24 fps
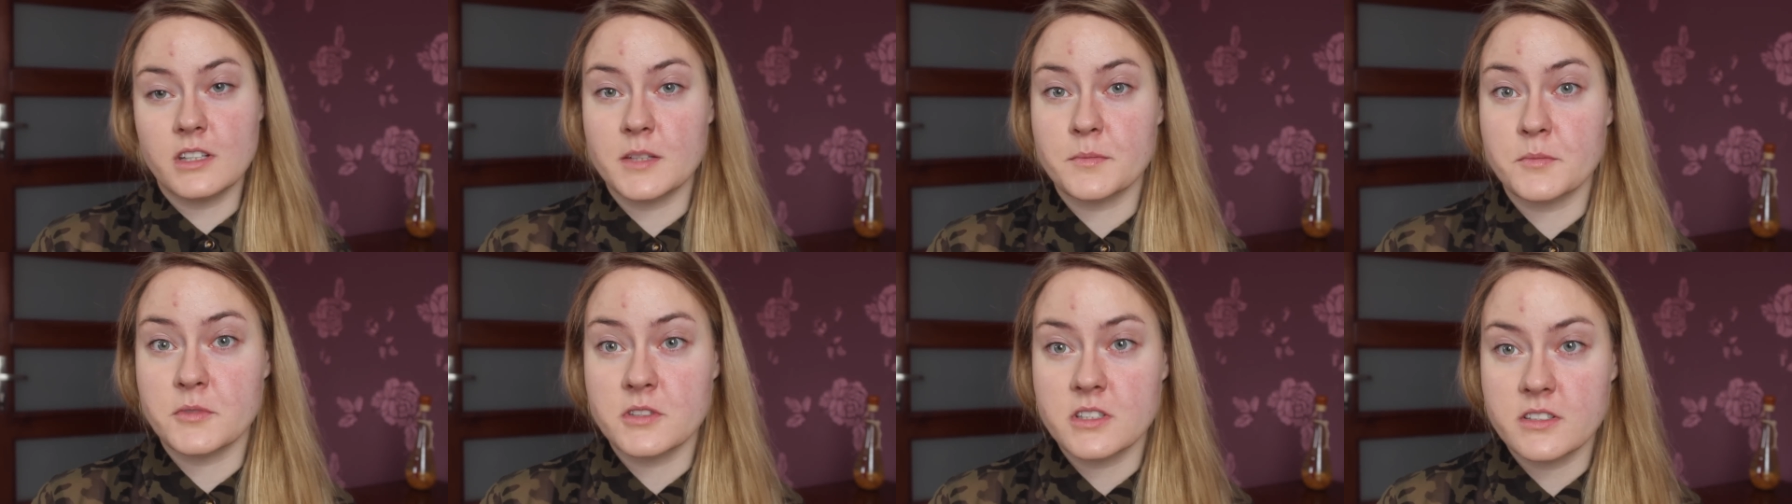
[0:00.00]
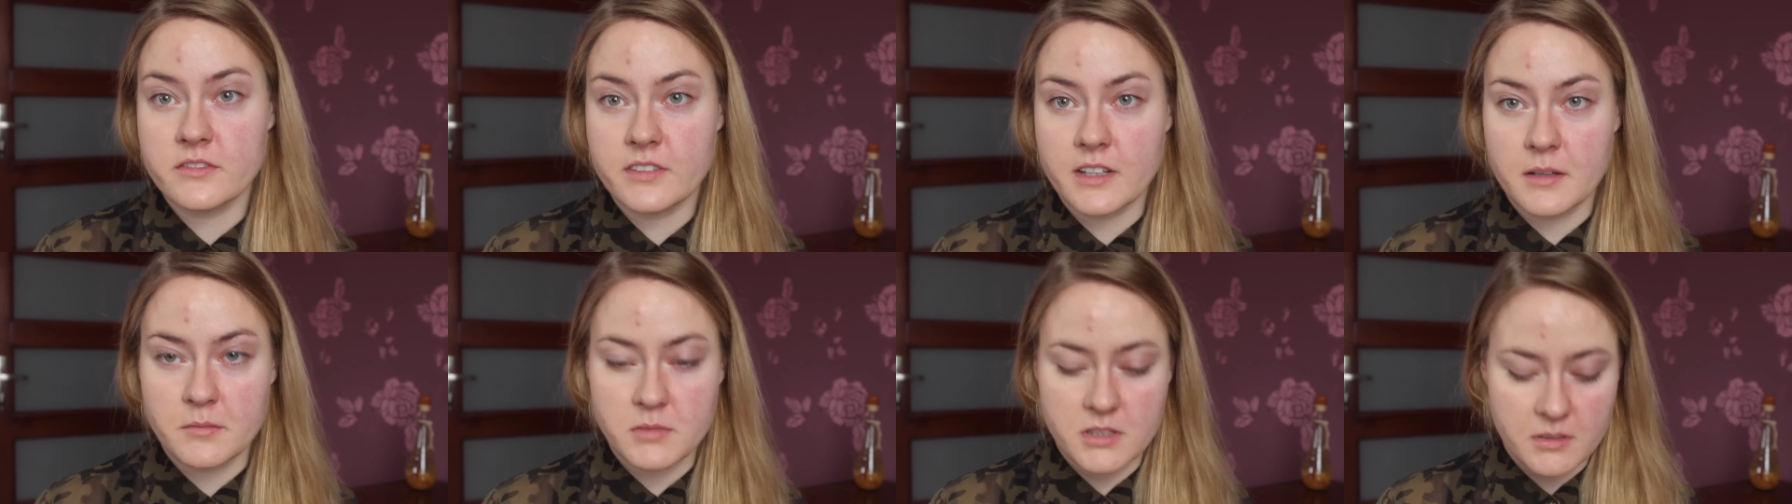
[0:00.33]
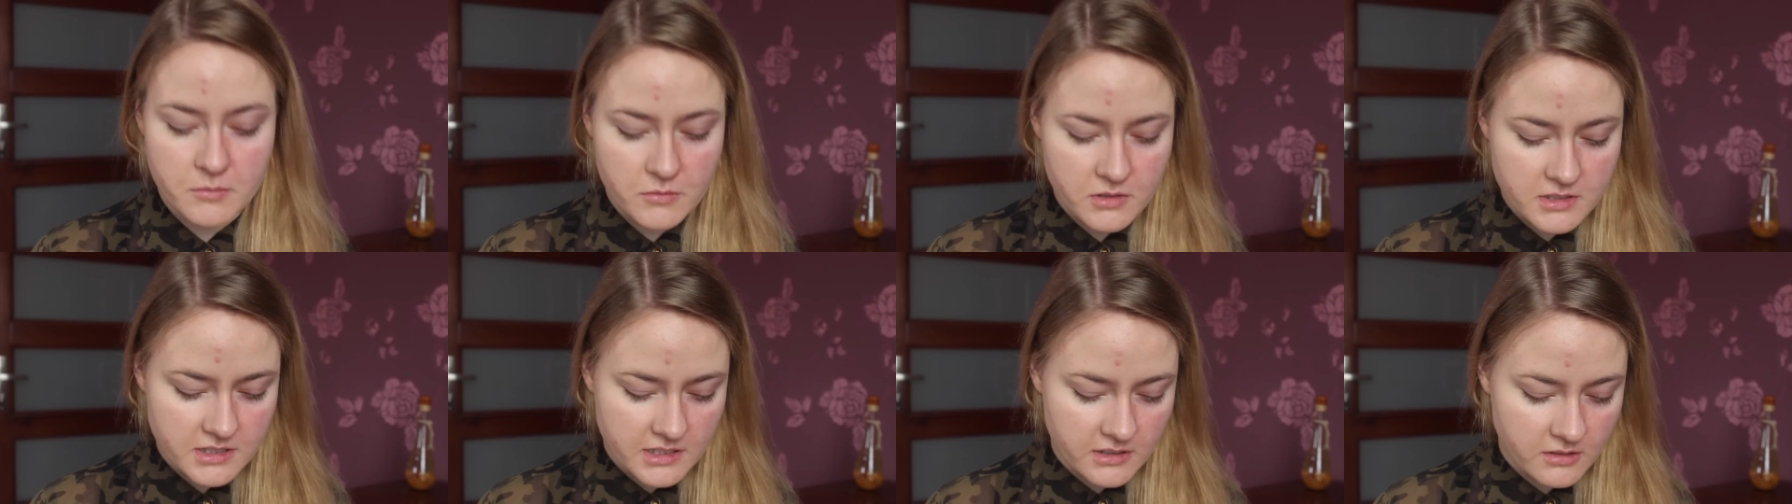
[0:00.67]
nie spodziewałam
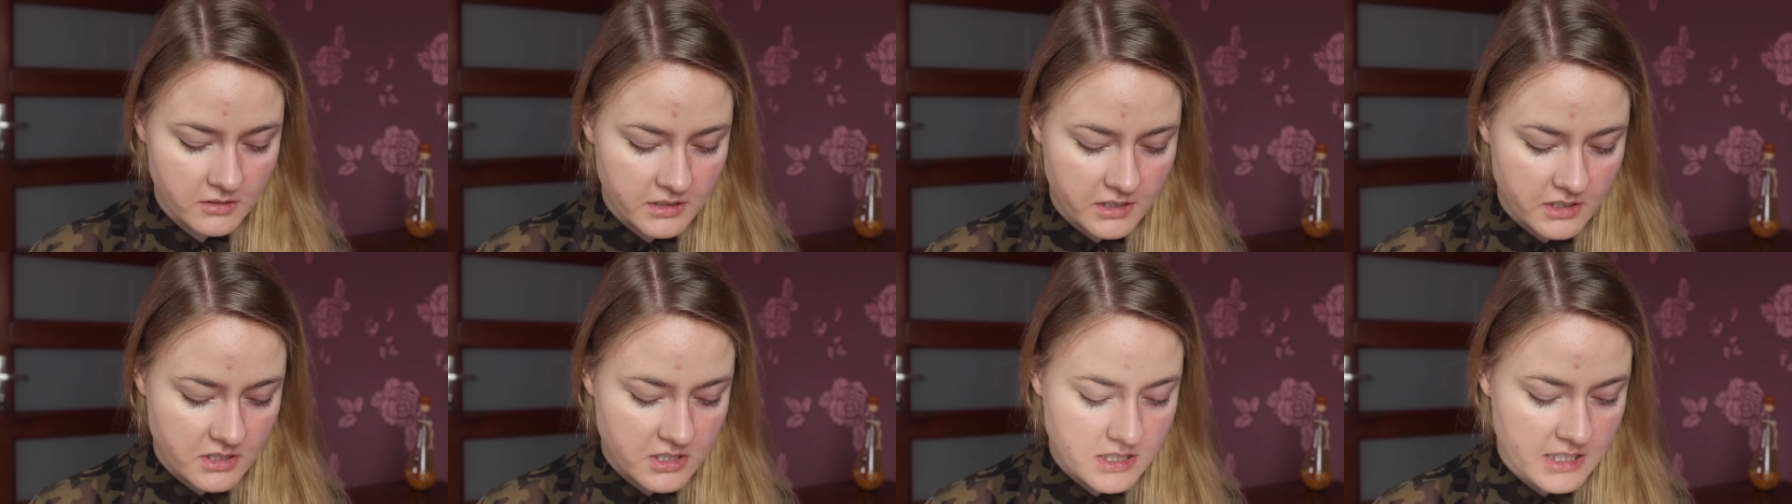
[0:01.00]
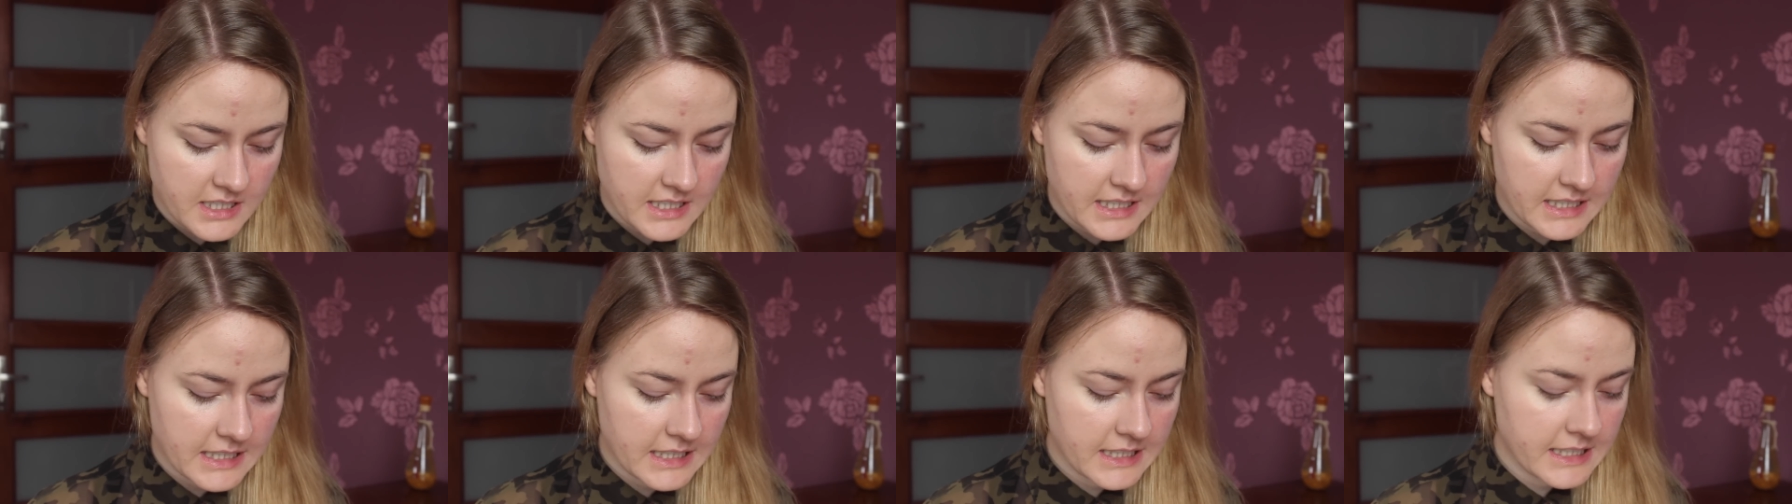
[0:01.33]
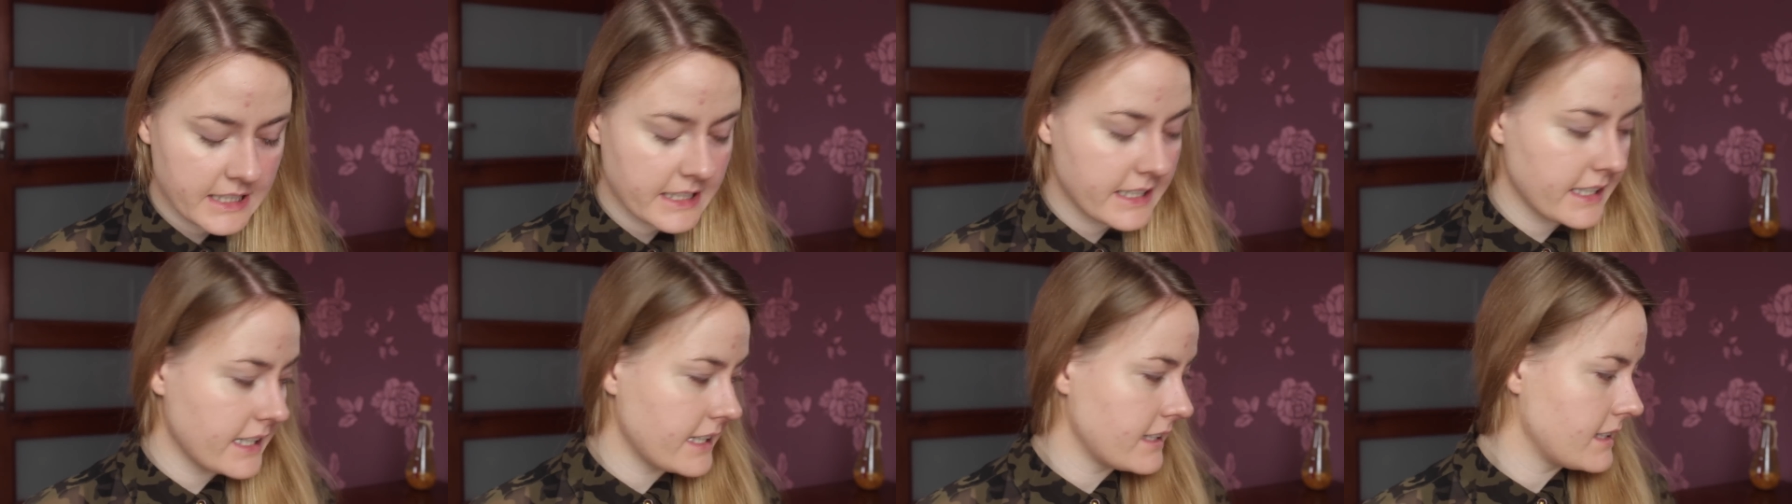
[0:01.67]
się mocnego krycia,
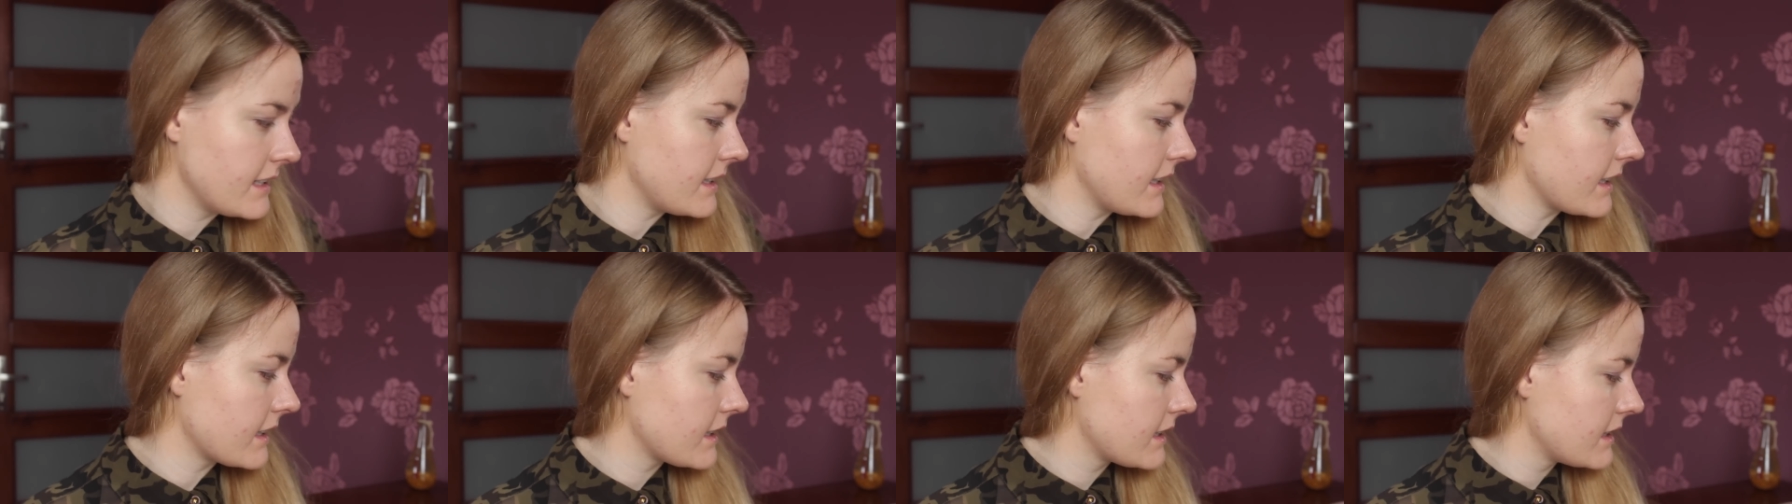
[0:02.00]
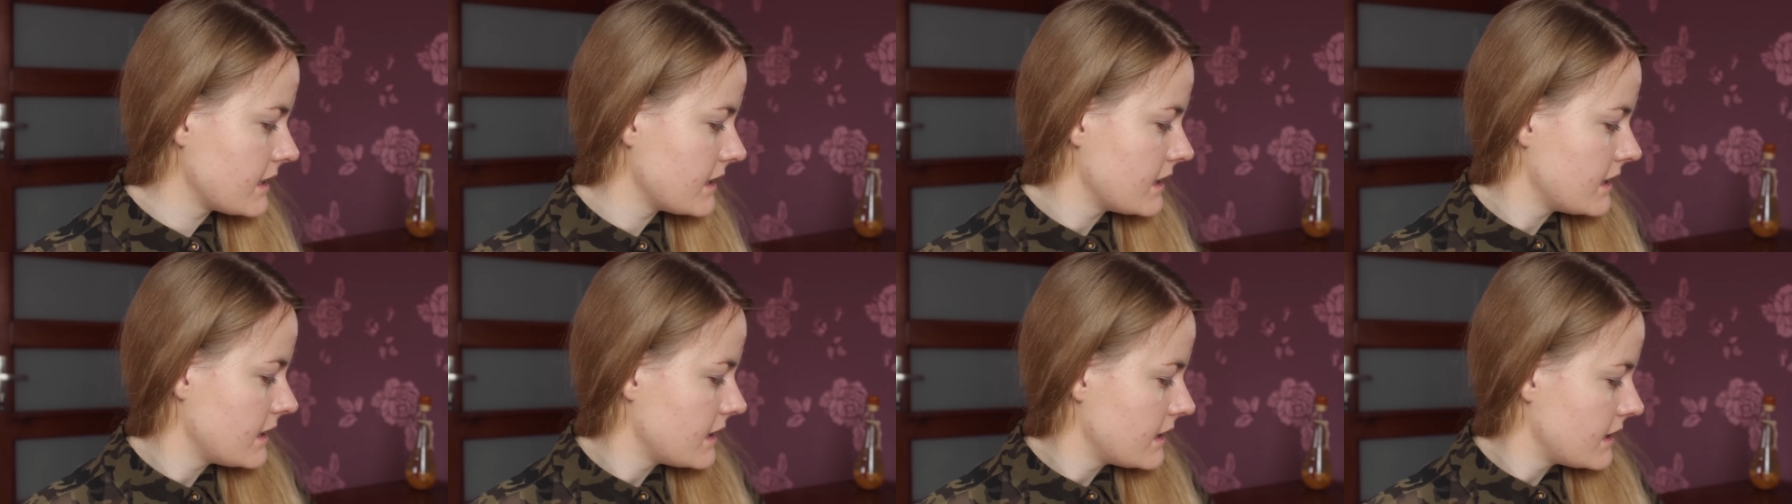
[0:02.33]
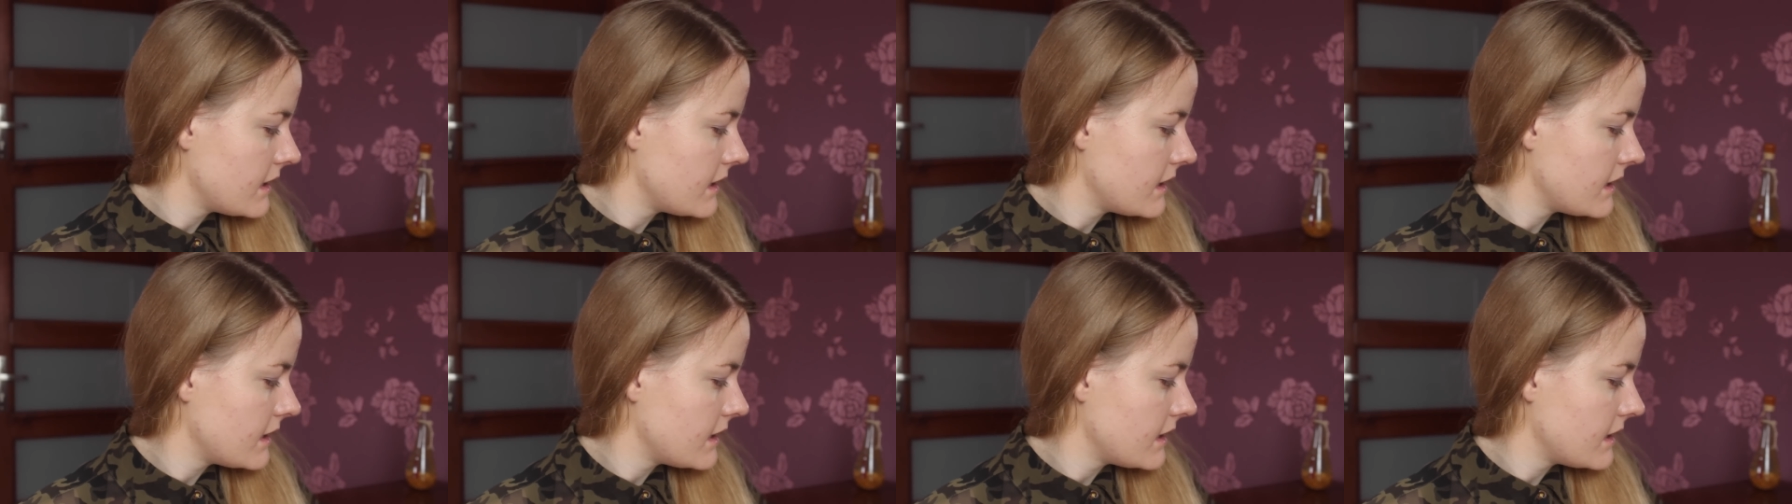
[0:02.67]
ale jednak